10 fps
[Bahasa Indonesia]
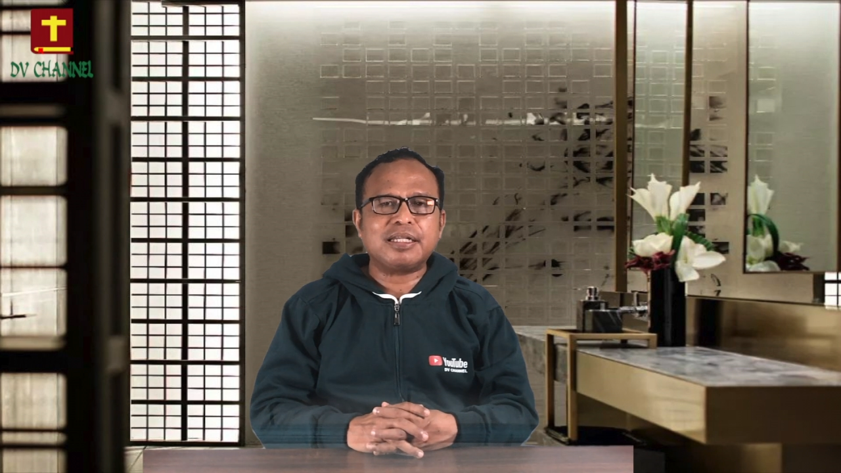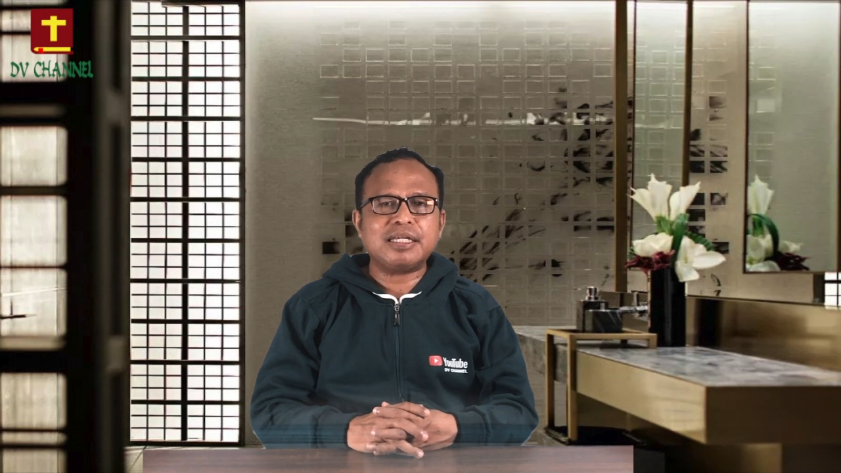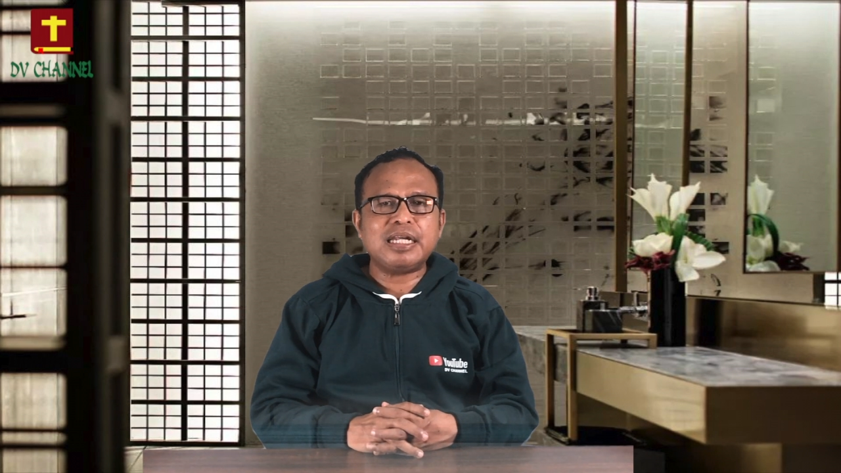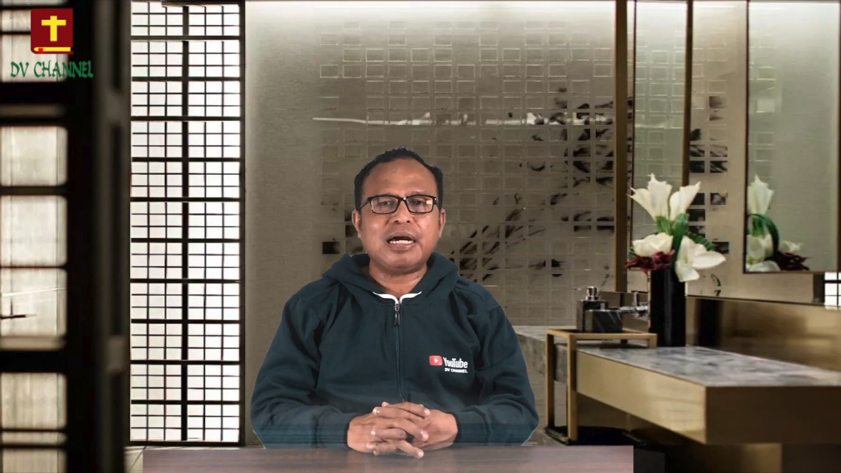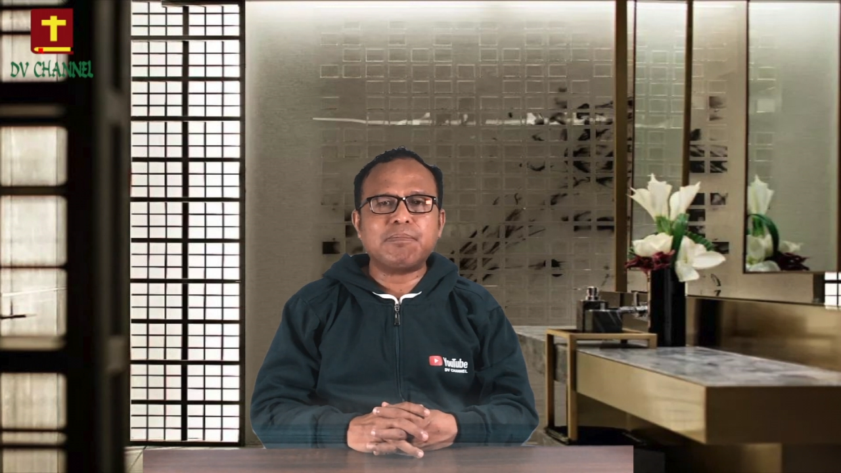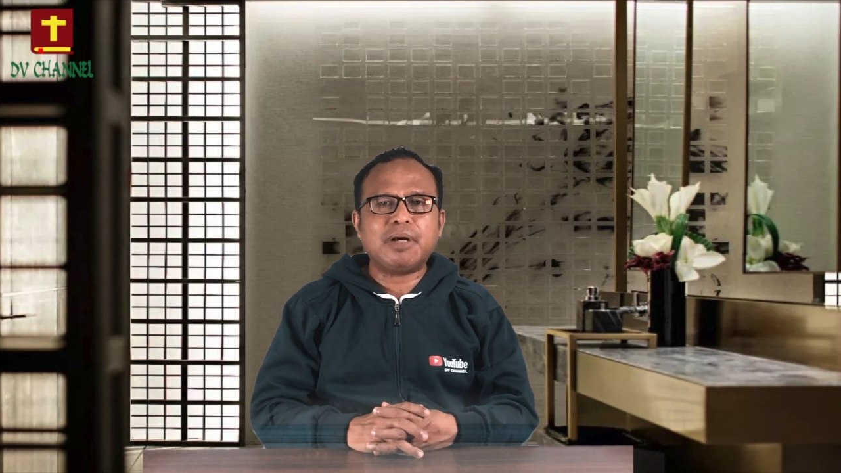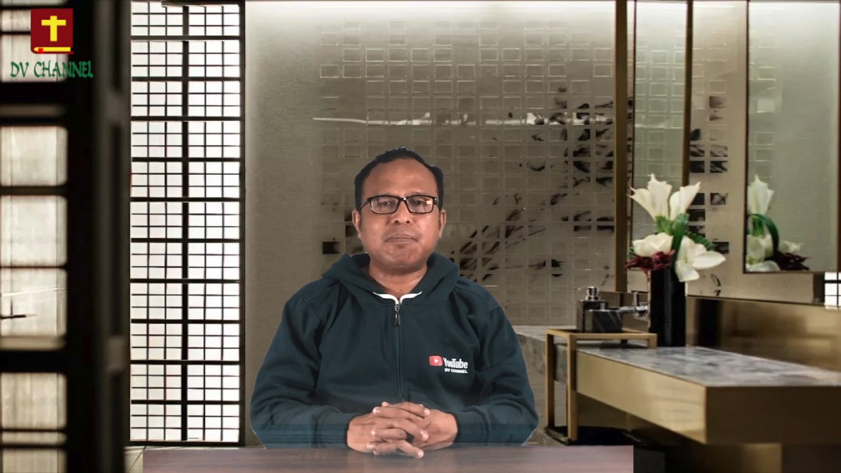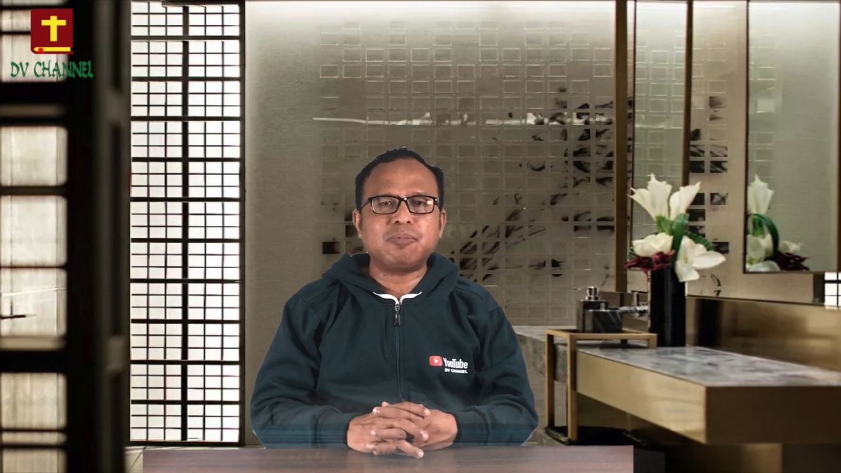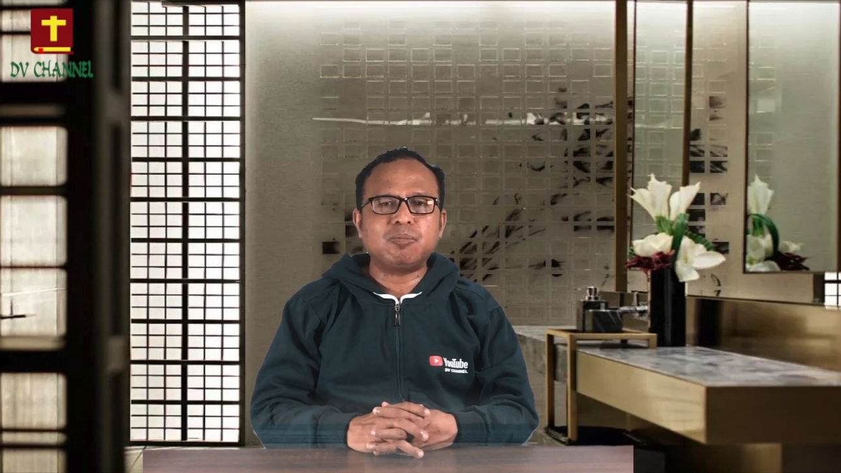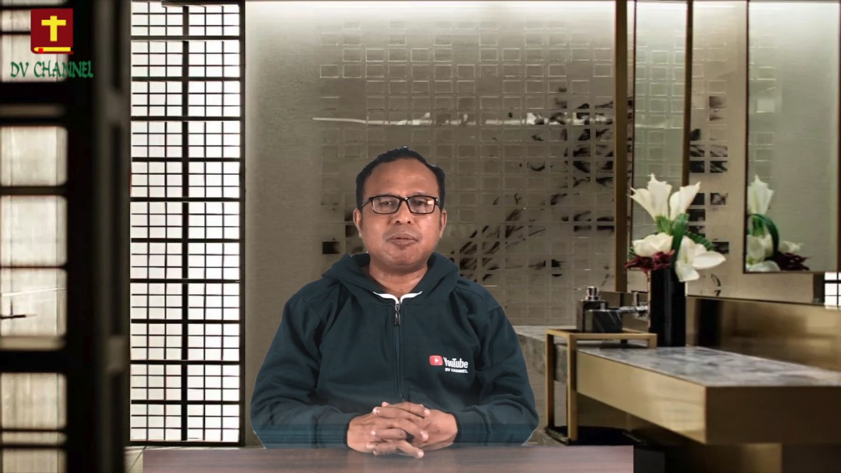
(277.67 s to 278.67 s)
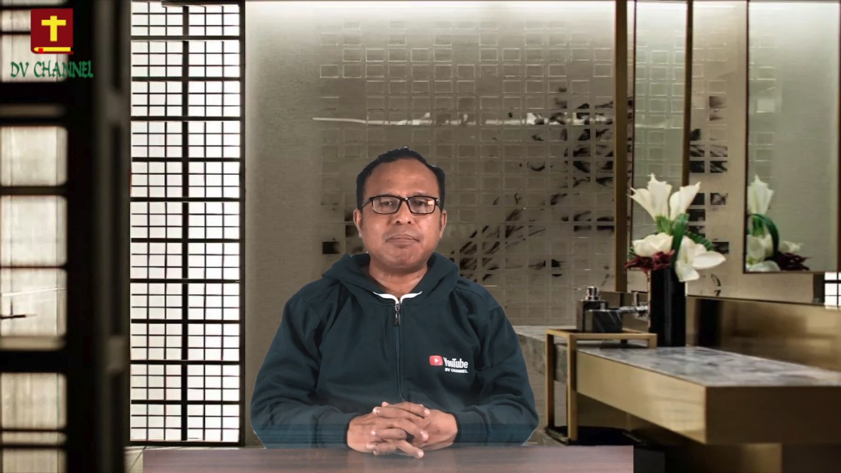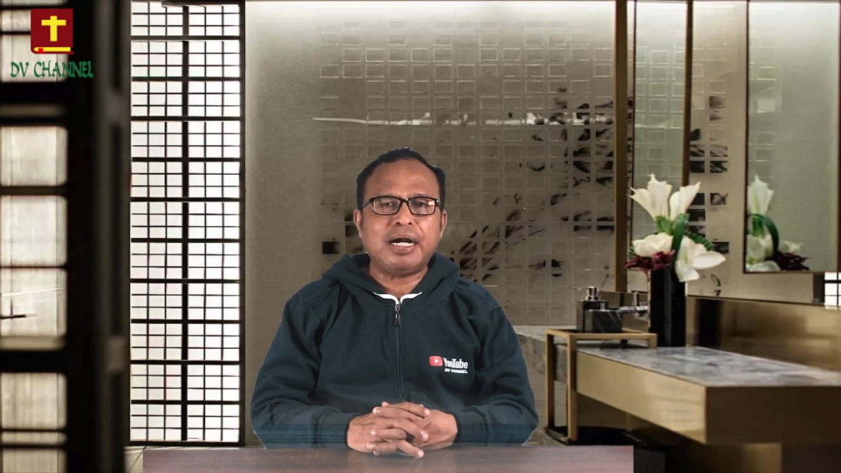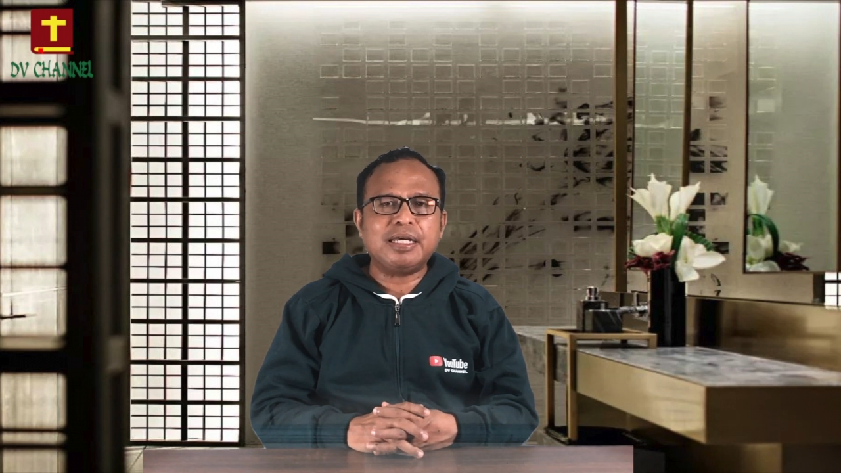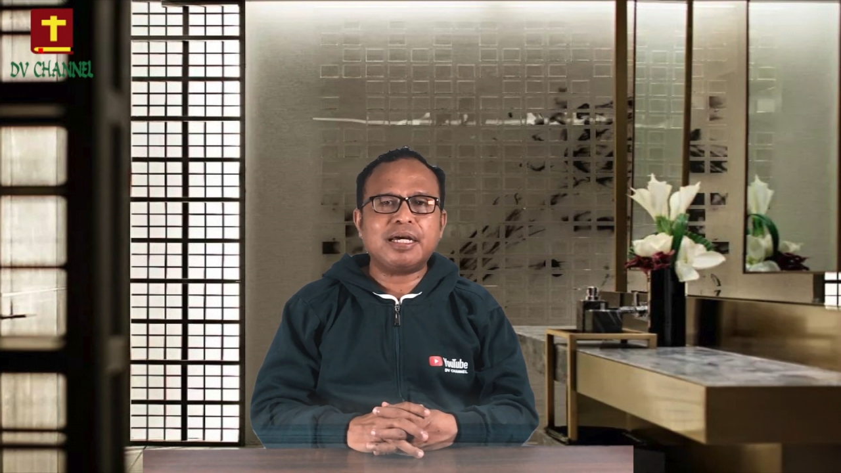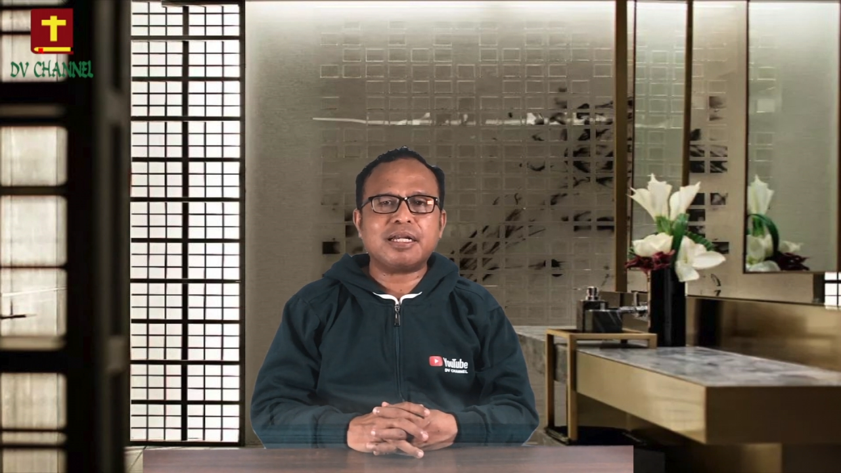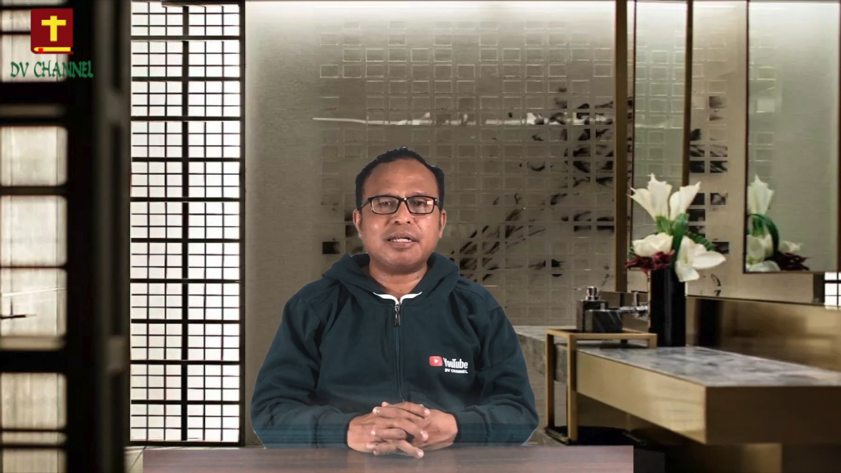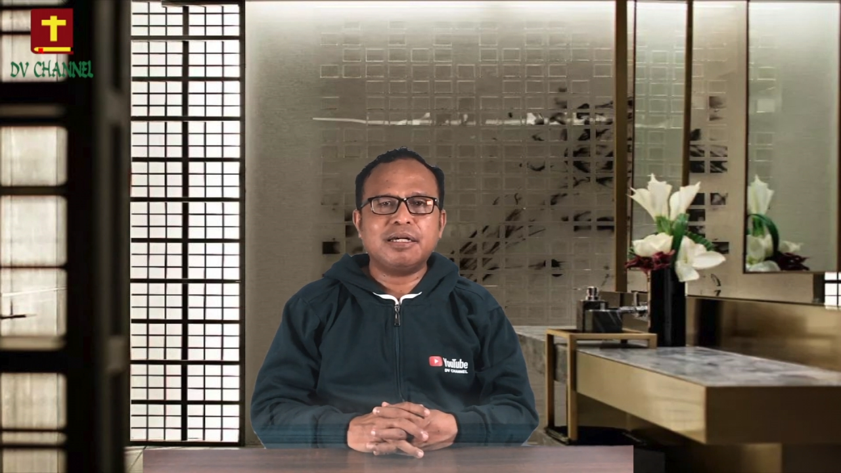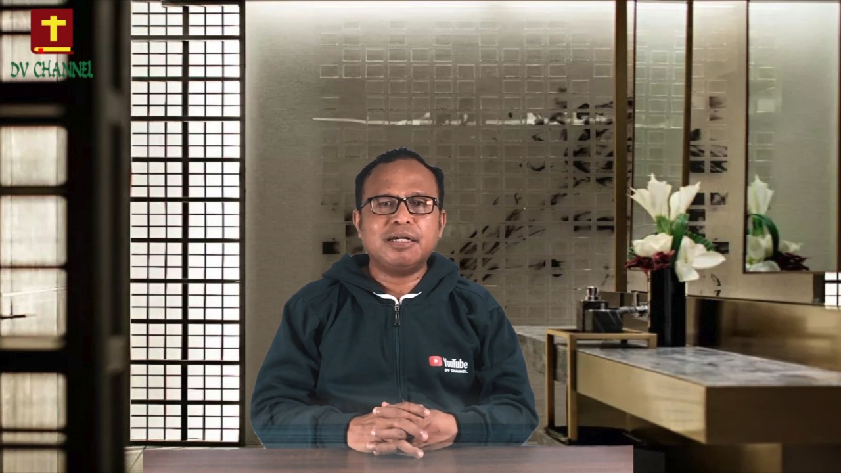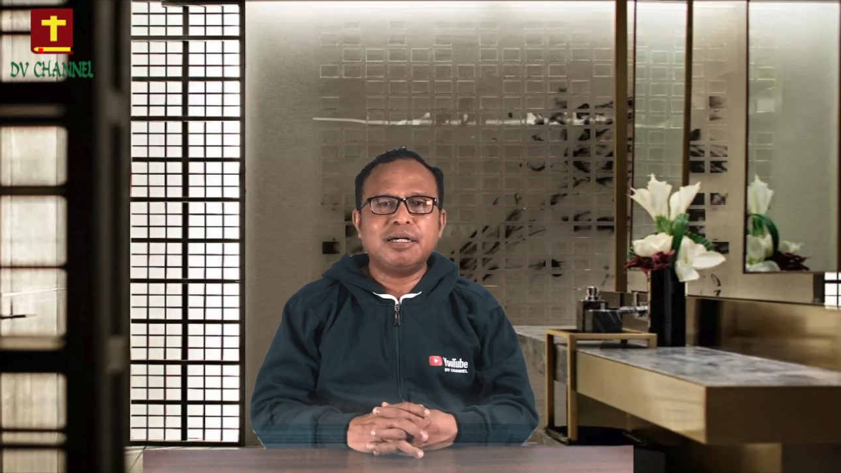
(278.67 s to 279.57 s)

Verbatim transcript: tidak mampu membayar,